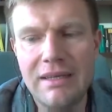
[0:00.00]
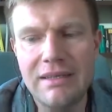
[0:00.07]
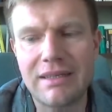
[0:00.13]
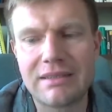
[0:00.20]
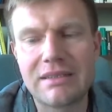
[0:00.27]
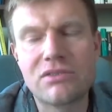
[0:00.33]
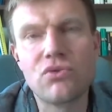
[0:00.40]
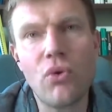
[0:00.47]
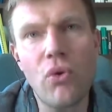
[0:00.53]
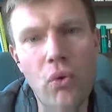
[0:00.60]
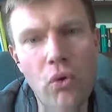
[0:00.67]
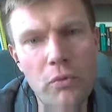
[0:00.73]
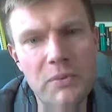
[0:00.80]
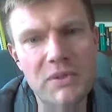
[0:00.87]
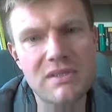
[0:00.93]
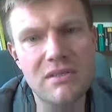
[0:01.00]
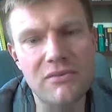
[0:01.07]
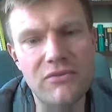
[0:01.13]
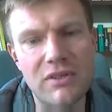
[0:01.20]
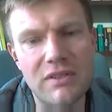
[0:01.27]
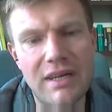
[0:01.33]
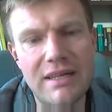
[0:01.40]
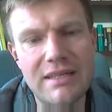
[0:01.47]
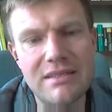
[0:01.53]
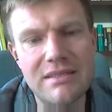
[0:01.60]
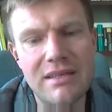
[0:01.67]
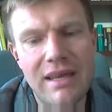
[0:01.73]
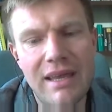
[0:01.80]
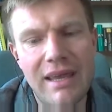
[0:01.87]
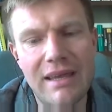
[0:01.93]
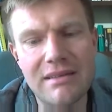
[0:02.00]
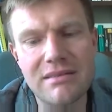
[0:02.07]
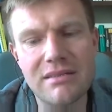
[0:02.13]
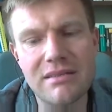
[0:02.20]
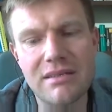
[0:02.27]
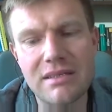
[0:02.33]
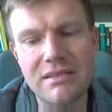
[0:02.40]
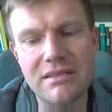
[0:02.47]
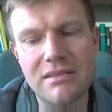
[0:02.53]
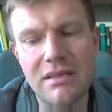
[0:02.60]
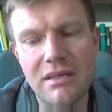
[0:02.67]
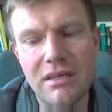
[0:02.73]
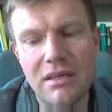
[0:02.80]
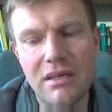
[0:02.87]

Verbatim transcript: die hat es so hoch beziffert, als hätte es